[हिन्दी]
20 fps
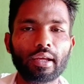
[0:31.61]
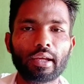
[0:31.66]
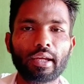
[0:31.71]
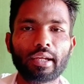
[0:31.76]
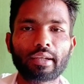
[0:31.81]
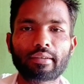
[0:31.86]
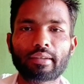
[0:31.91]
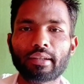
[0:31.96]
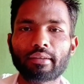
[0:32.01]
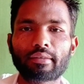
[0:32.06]

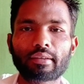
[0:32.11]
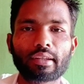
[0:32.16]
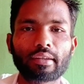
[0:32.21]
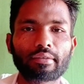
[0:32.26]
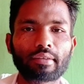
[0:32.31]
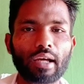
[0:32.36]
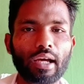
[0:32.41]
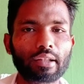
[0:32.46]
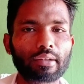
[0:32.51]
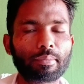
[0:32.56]
एडसेंस के
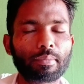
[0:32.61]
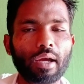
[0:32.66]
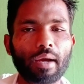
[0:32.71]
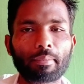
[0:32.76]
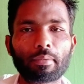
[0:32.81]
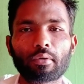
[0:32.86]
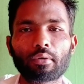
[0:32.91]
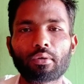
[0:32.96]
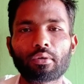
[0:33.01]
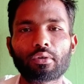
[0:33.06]
साथ में
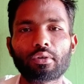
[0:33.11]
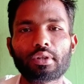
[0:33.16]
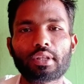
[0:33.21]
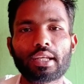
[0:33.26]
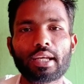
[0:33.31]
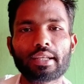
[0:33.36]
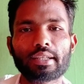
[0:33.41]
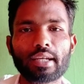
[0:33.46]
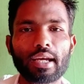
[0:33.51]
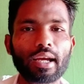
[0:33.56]
आप लोगों को
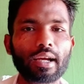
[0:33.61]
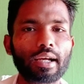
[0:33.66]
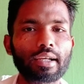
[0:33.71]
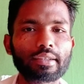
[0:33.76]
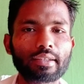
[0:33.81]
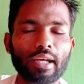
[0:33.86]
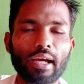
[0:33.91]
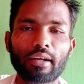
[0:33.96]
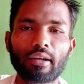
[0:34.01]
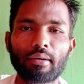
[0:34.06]
दिया जाएगा
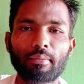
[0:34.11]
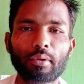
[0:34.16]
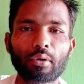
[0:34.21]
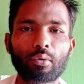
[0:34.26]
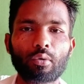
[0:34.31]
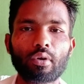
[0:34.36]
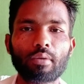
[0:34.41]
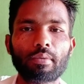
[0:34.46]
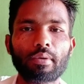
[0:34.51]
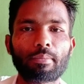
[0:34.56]
चैनल में
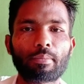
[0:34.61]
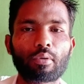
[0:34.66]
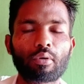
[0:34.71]
कोई भी